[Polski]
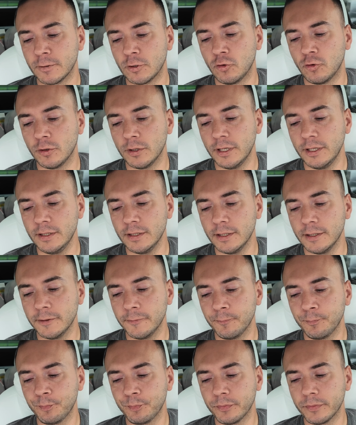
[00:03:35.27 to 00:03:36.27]

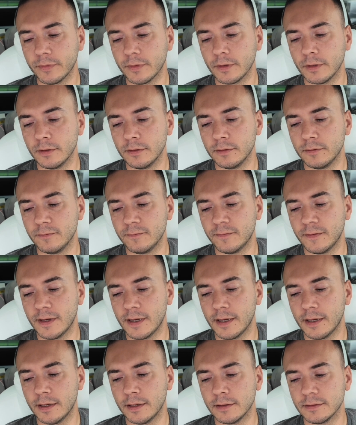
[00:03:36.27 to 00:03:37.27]
Kolejne
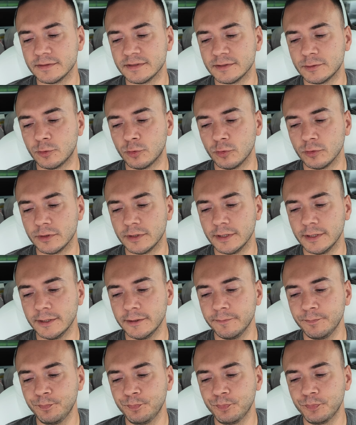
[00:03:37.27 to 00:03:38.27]
dwa
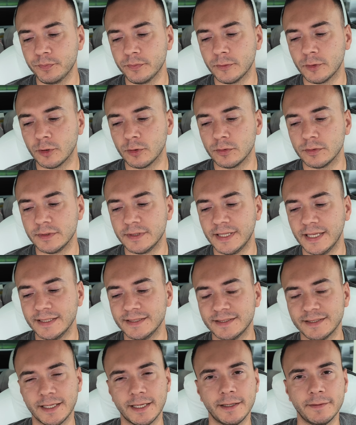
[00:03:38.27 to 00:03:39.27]
skróty to
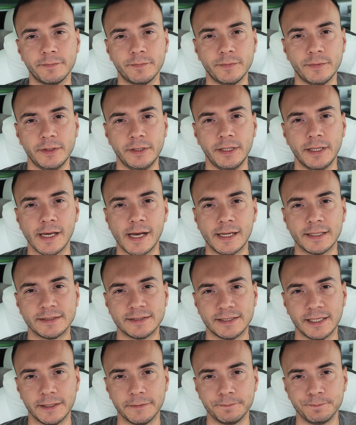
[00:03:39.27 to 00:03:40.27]
DC i
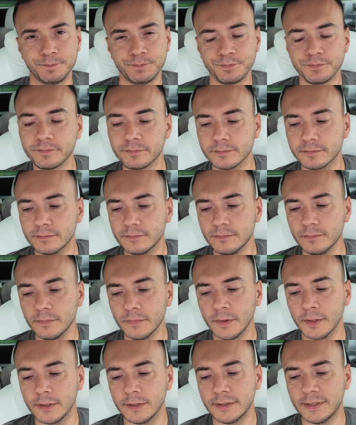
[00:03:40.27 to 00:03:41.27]
AC.
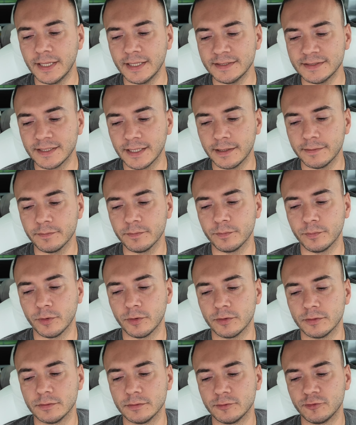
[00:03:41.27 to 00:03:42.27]
DC,
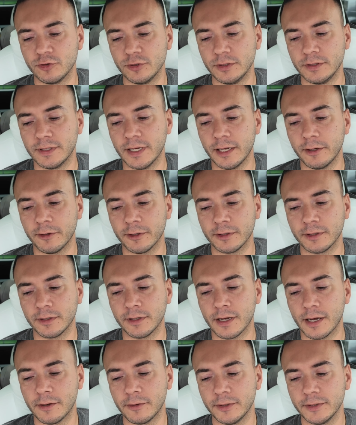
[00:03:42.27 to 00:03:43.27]
czyli Direct
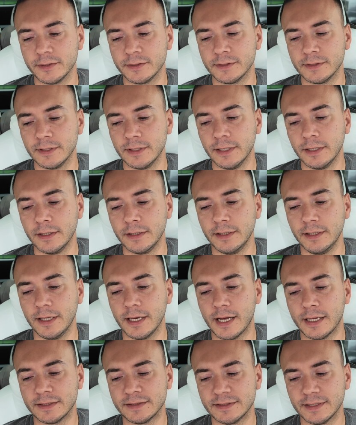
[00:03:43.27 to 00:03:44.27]
Current
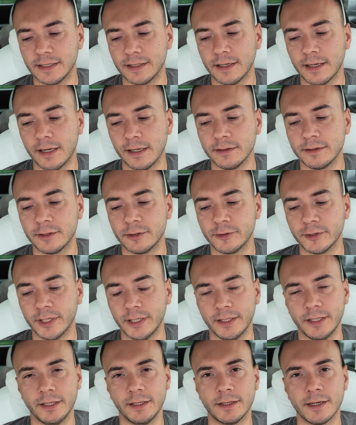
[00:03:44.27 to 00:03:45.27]
i AC,
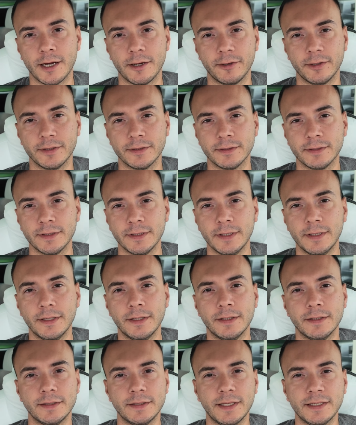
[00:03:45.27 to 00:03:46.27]
Alternating Current.
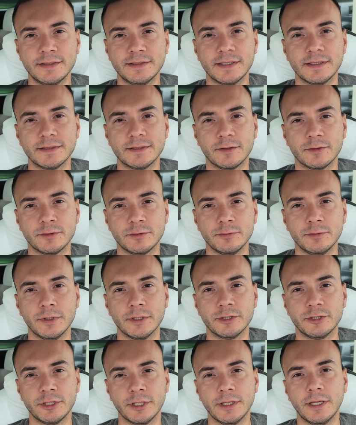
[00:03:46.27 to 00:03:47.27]
DC
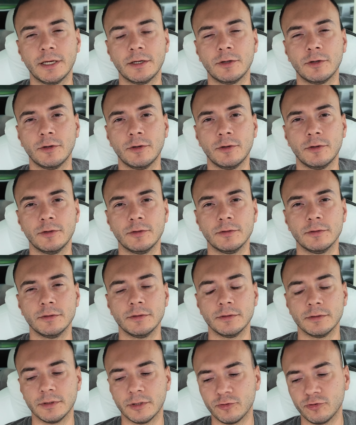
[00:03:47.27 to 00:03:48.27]
stosuje się jako,
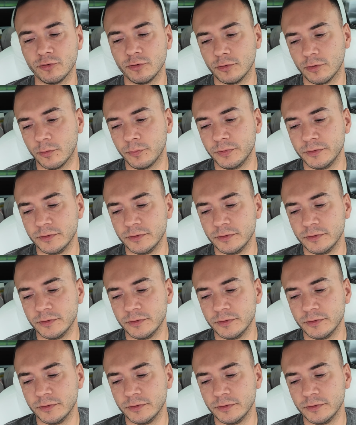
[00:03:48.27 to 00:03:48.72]
e, znaczy